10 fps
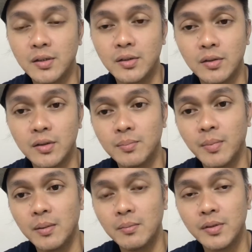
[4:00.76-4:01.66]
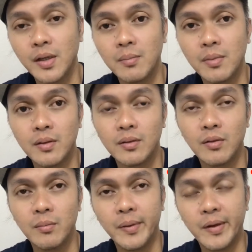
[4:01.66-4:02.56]
dito is 5'7
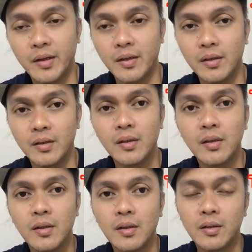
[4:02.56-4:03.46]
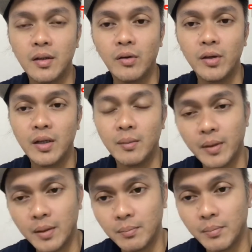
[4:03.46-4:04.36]
compare kay Naoya na
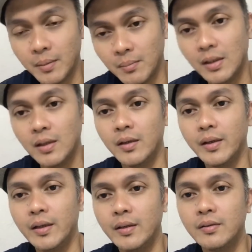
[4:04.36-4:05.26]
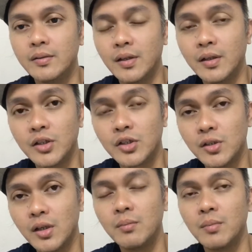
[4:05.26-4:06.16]
5'5 lang. And sa
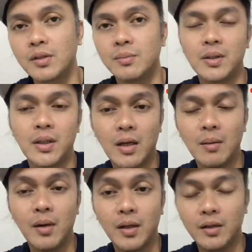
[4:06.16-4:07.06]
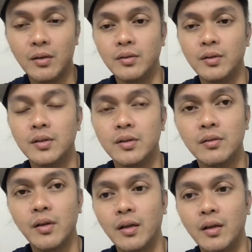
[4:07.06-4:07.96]
reach din, mas matahaba rin ang onti si
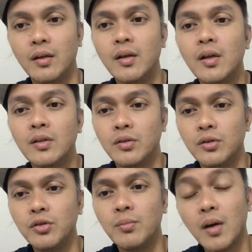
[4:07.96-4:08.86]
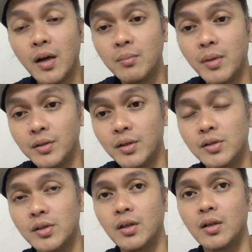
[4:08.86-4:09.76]
donaire. So, yun yung mga
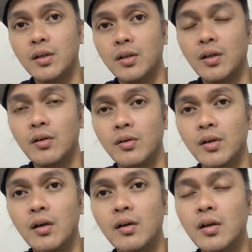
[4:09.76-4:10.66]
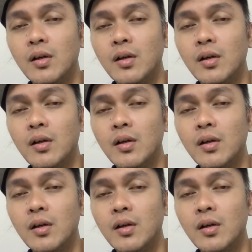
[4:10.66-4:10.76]
advantage niya kay Naoya.